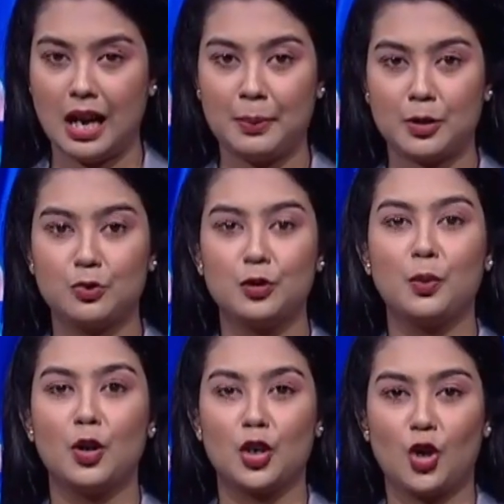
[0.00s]
আবারও
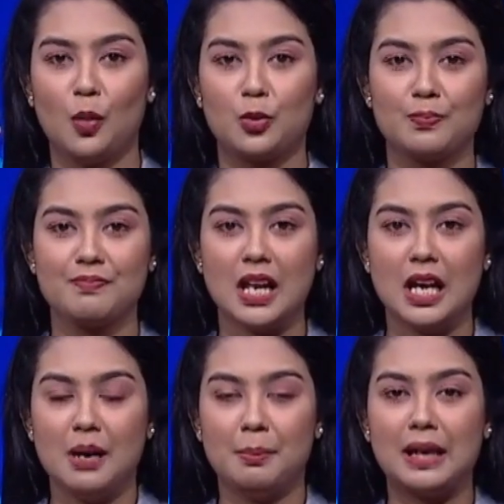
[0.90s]
ফুটবলের খবর
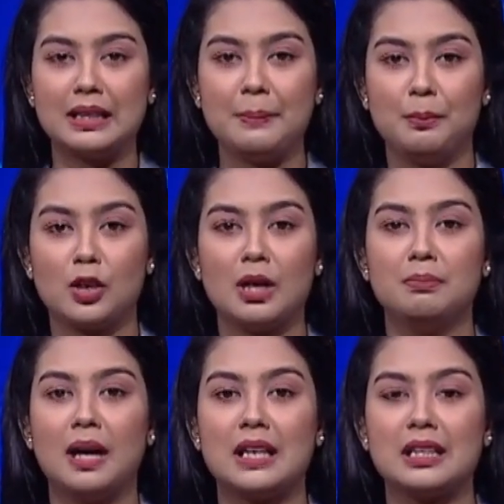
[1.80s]
মালদ্বীপ
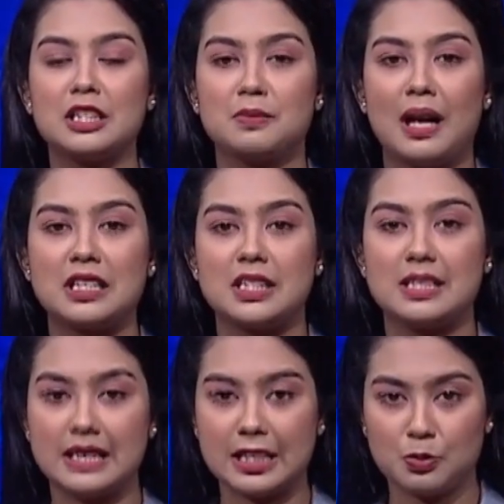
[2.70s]
বনাম বাংলাদেশ
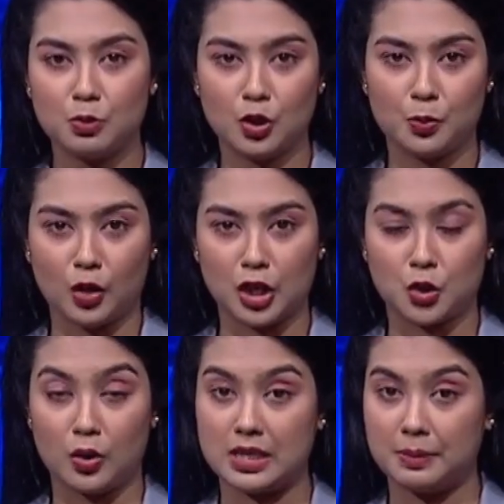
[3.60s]
ম্যাচের টিকিট মূল্য
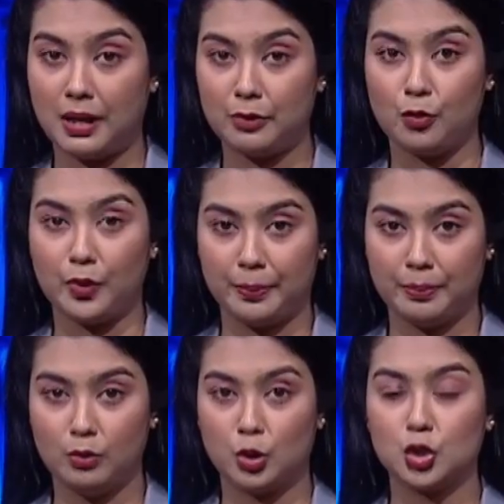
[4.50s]
প্রকাশ করেছে বাফুফে
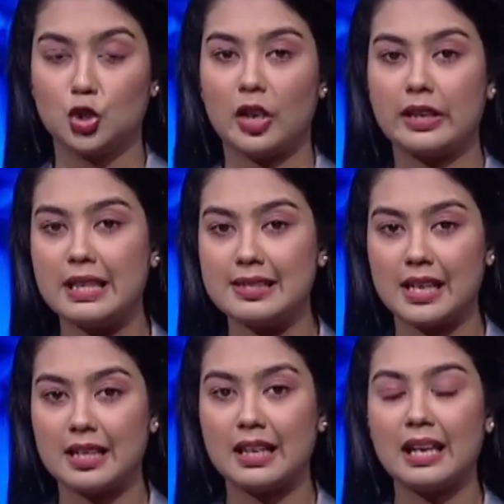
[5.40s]
বসুন্ধরা কিংস
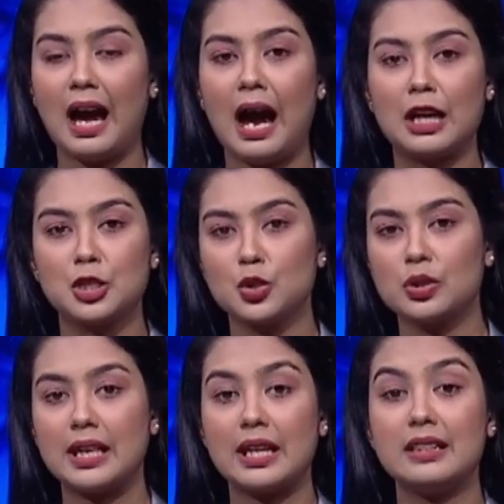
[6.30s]
অ্যারেনায় আটশো
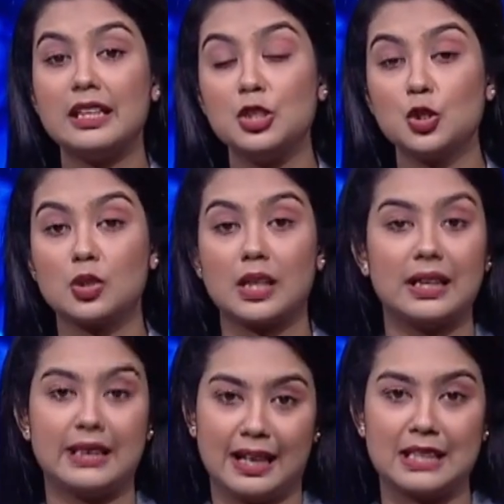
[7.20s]
থেকে তিনশো
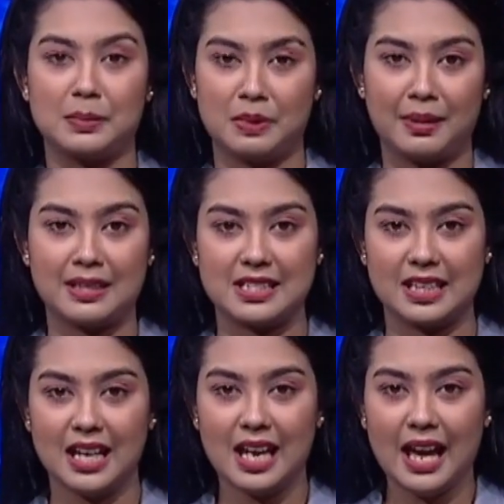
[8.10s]
টাকায় দেখা যাবে এই
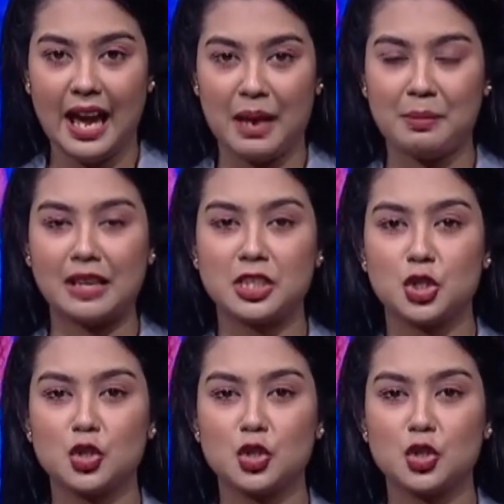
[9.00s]
ম্যাচটি এই ম্যাচের